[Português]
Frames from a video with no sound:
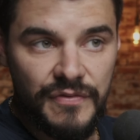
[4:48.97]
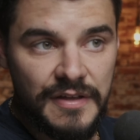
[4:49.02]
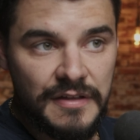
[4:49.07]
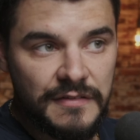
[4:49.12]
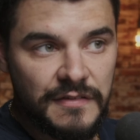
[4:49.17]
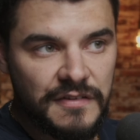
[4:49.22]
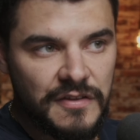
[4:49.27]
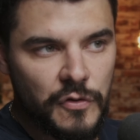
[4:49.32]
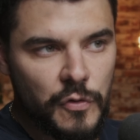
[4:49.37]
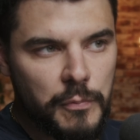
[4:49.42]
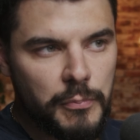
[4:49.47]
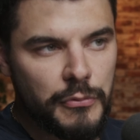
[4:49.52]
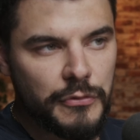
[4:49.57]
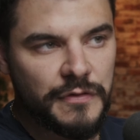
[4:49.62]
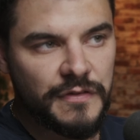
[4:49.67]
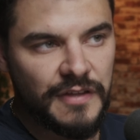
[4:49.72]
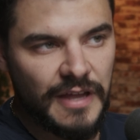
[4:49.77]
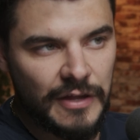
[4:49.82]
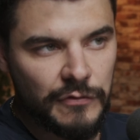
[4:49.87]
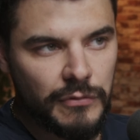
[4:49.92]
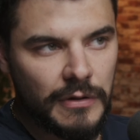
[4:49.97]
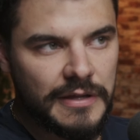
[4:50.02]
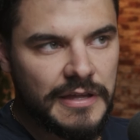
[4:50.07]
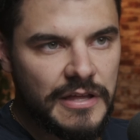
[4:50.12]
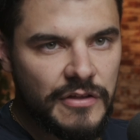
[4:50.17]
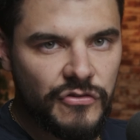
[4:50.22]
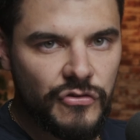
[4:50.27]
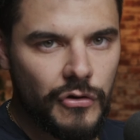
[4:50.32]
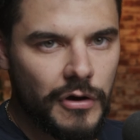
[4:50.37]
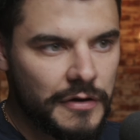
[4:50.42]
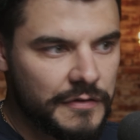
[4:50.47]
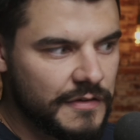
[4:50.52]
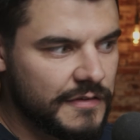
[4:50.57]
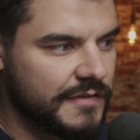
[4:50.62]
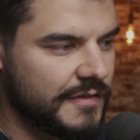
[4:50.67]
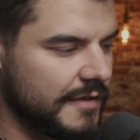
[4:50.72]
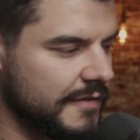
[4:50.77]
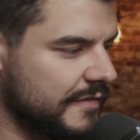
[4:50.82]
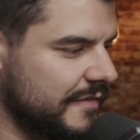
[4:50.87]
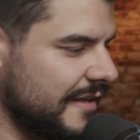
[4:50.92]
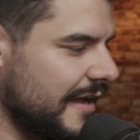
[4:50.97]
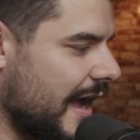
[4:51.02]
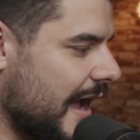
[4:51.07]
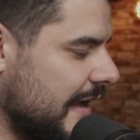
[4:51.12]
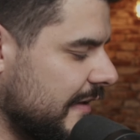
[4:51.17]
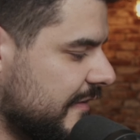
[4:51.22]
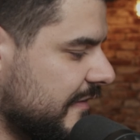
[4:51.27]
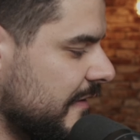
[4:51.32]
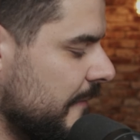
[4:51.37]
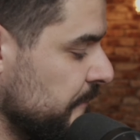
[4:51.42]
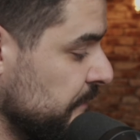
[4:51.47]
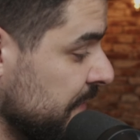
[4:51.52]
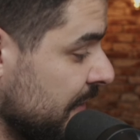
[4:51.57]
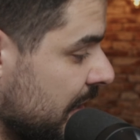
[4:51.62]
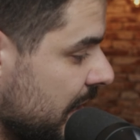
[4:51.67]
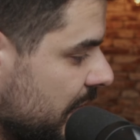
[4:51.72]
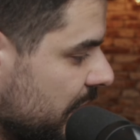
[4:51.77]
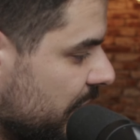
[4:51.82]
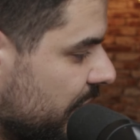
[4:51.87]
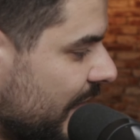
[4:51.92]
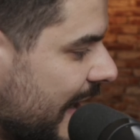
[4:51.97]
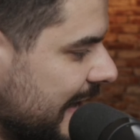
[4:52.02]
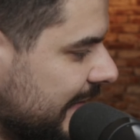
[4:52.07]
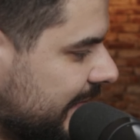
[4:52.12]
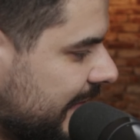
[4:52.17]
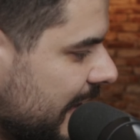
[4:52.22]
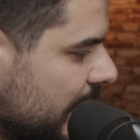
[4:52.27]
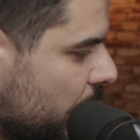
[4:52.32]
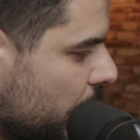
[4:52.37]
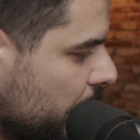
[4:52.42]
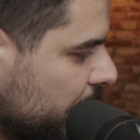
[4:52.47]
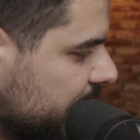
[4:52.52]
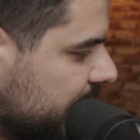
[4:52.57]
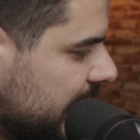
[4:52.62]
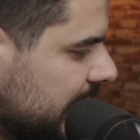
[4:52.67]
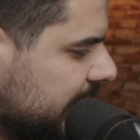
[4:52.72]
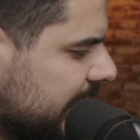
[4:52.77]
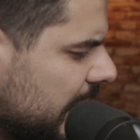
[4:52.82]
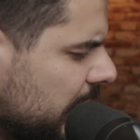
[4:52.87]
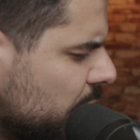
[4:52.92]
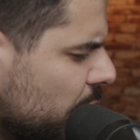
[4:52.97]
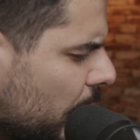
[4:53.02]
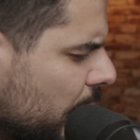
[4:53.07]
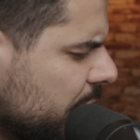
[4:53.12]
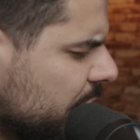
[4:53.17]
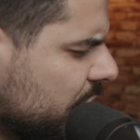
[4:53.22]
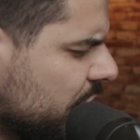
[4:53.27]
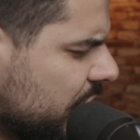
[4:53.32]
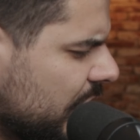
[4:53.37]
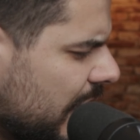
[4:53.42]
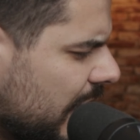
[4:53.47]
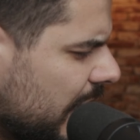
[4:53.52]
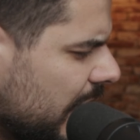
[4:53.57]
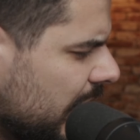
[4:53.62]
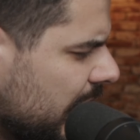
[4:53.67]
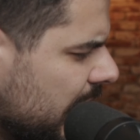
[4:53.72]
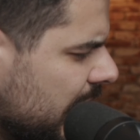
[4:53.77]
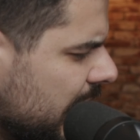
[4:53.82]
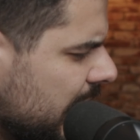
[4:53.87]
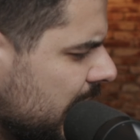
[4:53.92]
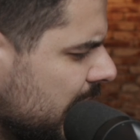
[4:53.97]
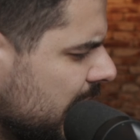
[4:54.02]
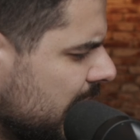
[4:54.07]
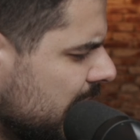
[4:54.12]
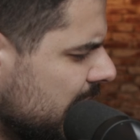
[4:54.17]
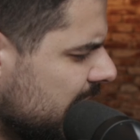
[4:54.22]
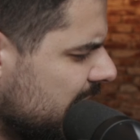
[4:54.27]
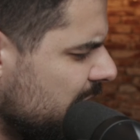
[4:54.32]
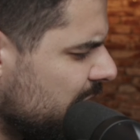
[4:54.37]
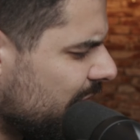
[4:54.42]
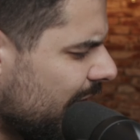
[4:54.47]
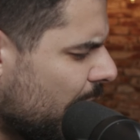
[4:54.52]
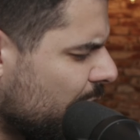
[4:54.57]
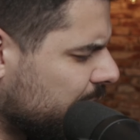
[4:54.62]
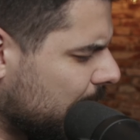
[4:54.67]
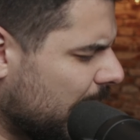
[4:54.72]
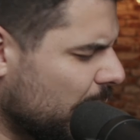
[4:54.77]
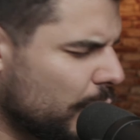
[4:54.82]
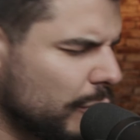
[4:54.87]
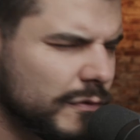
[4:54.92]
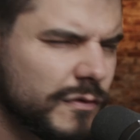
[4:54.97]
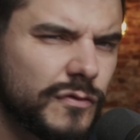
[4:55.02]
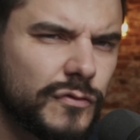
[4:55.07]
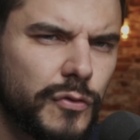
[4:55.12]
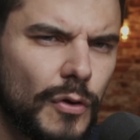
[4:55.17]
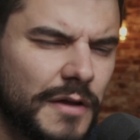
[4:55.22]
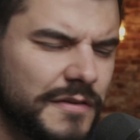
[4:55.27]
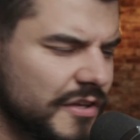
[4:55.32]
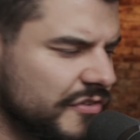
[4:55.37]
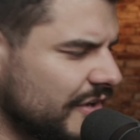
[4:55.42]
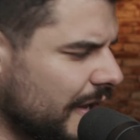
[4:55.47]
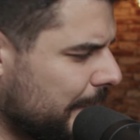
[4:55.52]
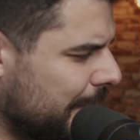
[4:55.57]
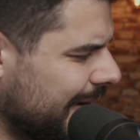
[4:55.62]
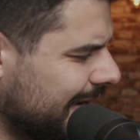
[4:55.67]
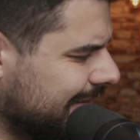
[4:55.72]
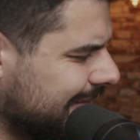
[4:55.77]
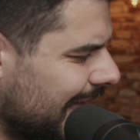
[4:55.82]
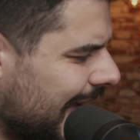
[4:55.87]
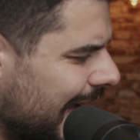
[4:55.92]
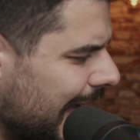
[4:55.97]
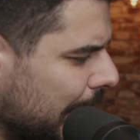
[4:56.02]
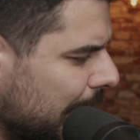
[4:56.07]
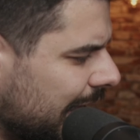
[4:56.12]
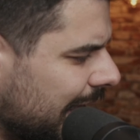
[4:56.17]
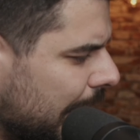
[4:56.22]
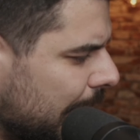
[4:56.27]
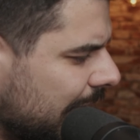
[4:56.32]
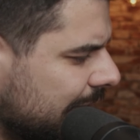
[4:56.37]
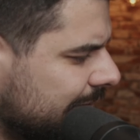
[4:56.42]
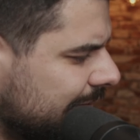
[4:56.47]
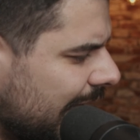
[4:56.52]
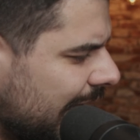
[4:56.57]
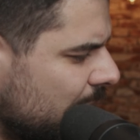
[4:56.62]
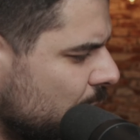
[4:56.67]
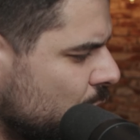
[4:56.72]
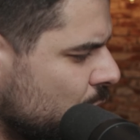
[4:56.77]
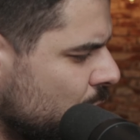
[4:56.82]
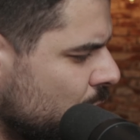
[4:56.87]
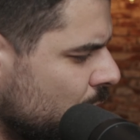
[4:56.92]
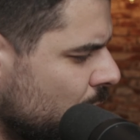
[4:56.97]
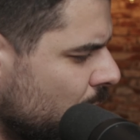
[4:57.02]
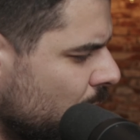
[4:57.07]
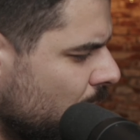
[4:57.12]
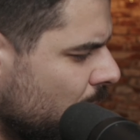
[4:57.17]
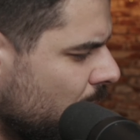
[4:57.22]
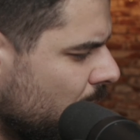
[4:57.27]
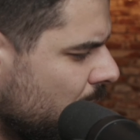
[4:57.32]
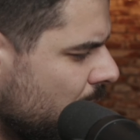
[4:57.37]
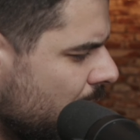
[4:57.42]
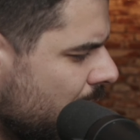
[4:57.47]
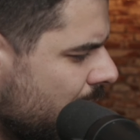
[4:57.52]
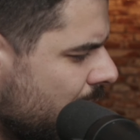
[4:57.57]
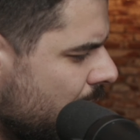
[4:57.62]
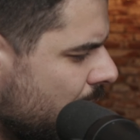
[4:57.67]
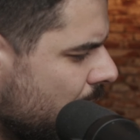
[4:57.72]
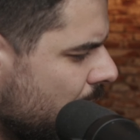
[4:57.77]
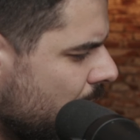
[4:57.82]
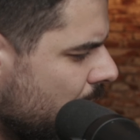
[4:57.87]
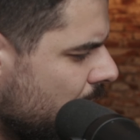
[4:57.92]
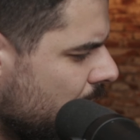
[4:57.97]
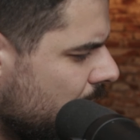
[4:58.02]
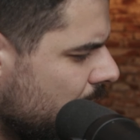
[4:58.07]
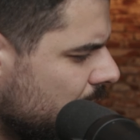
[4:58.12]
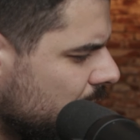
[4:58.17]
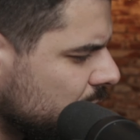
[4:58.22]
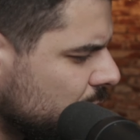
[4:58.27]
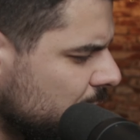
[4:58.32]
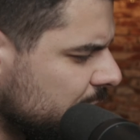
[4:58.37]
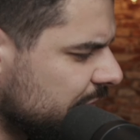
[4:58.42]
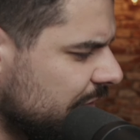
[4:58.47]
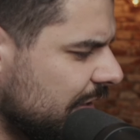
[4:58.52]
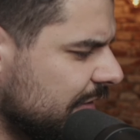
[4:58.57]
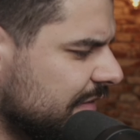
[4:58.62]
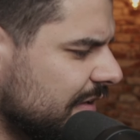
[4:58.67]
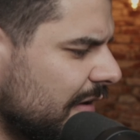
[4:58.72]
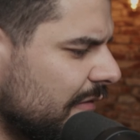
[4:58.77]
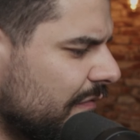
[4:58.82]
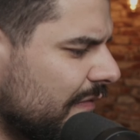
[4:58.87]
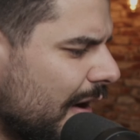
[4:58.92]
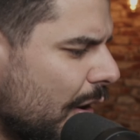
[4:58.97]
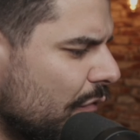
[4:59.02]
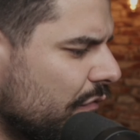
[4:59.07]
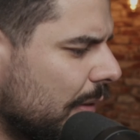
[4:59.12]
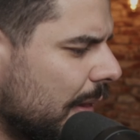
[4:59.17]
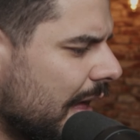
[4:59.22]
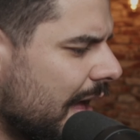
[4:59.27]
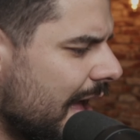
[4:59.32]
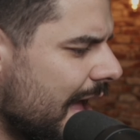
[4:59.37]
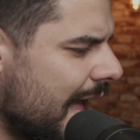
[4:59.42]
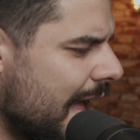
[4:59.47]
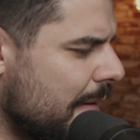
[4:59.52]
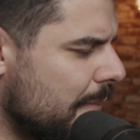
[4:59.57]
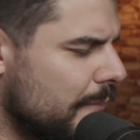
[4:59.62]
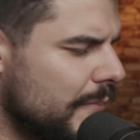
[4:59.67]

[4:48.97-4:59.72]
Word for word: 25% aqui de óleos essenciais vai ter com certeza. Nossa, que válvula gostosa de apertar. Ela, ela tem um. Nossa, essa válvula é